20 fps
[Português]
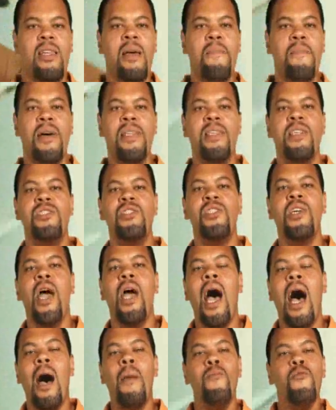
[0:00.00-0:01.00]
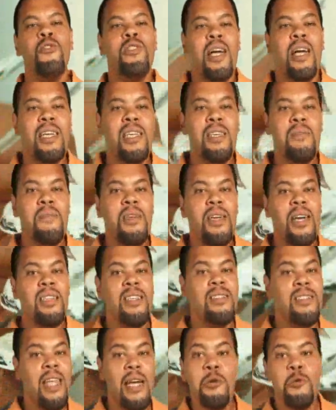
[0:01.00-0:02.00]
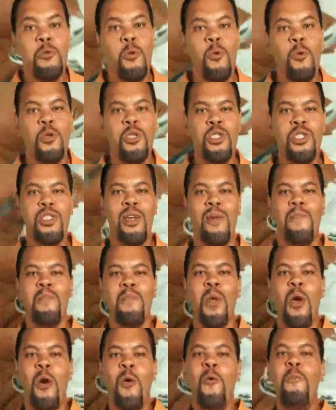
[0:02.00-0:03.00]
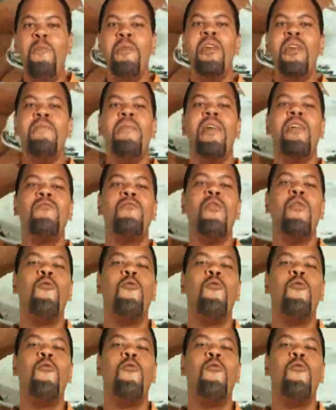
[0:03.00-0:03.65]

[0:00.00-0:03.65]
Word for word: na parede há muita química e tecnologia. O pigmento é